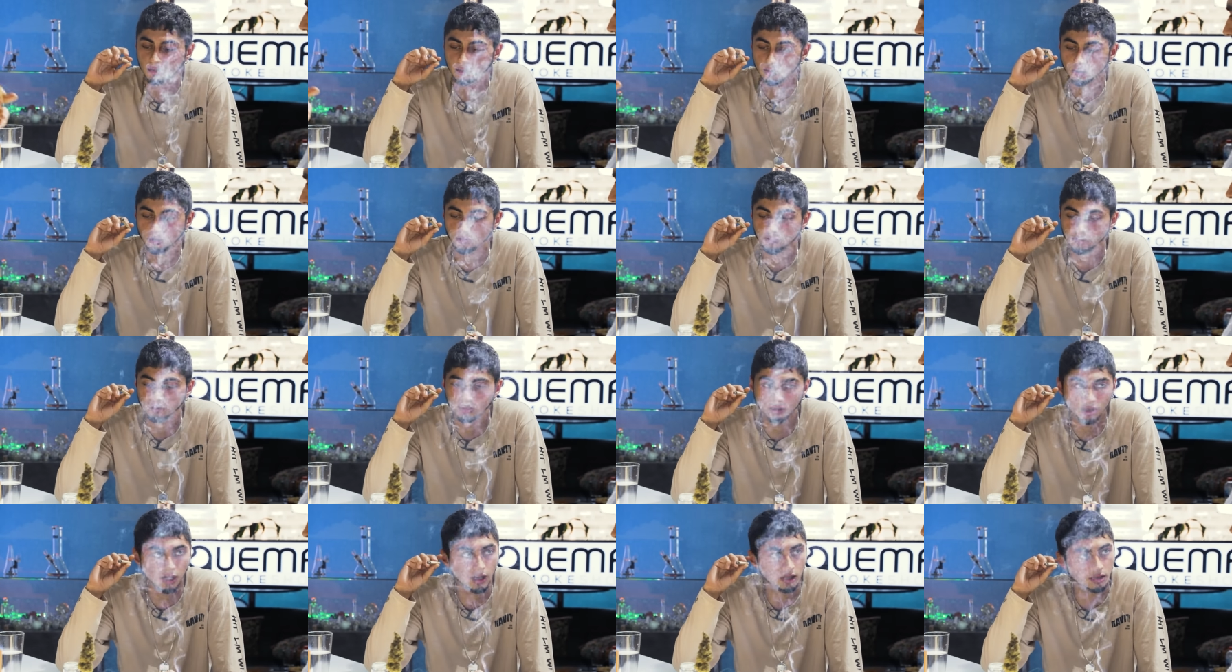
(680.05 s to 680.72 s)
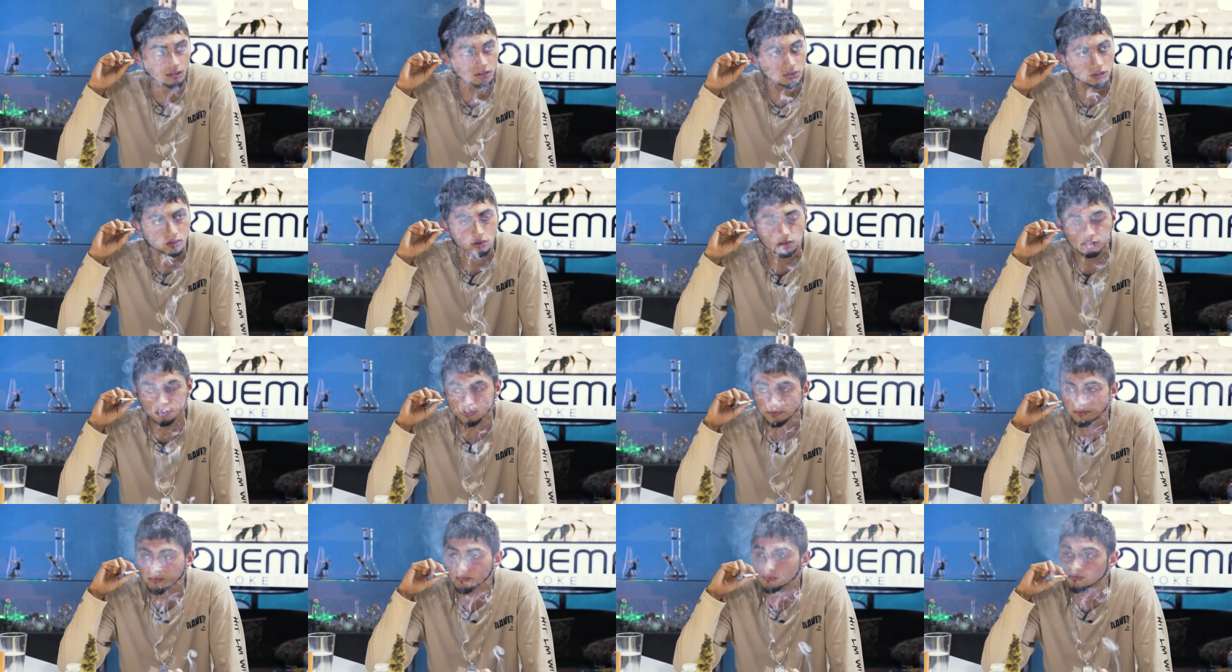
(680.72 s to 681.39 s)
sí, lo frutal y todo eso.
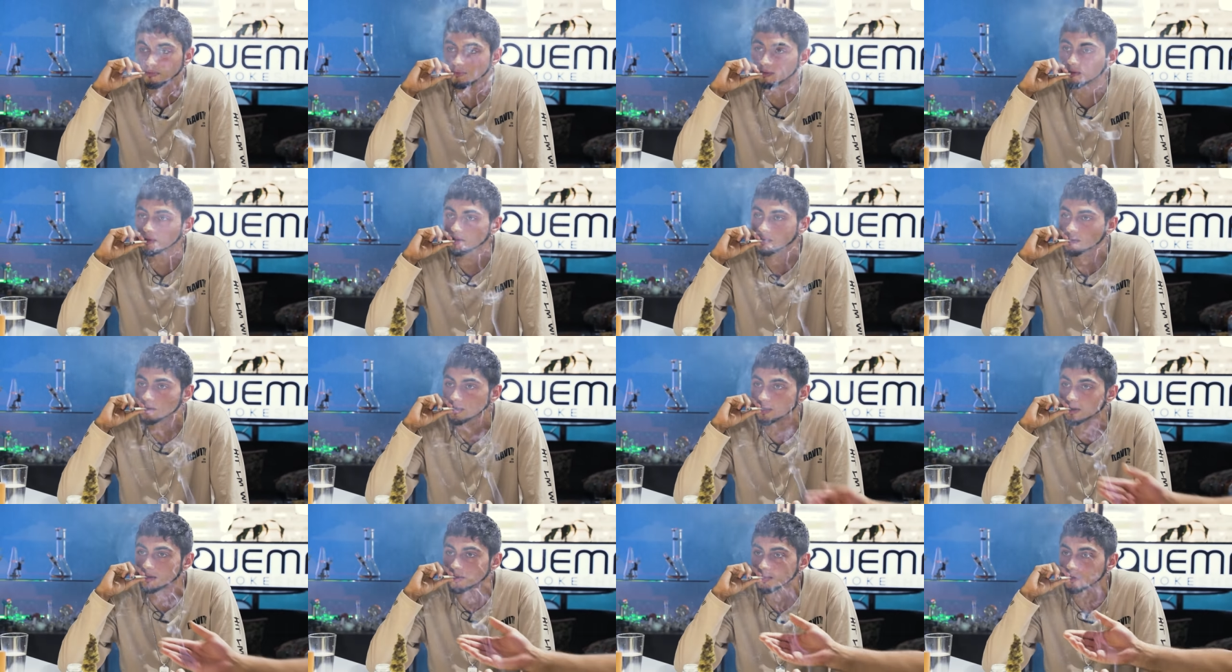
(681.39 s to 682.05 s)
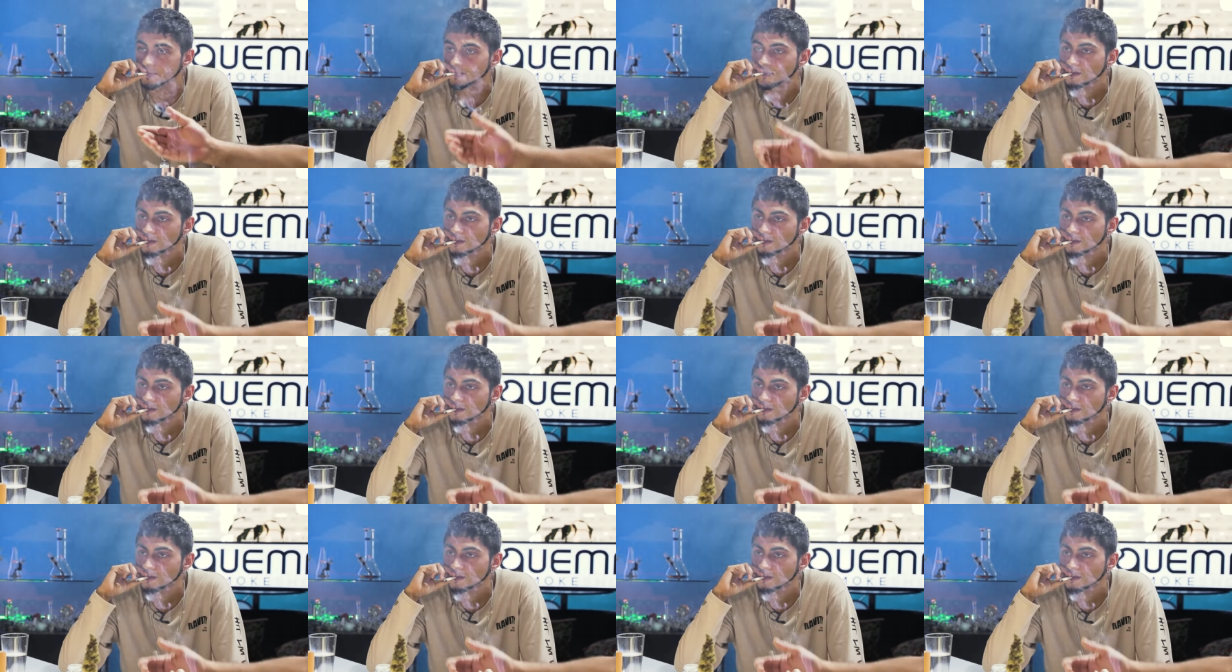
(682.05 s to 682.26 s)
Bueno, eso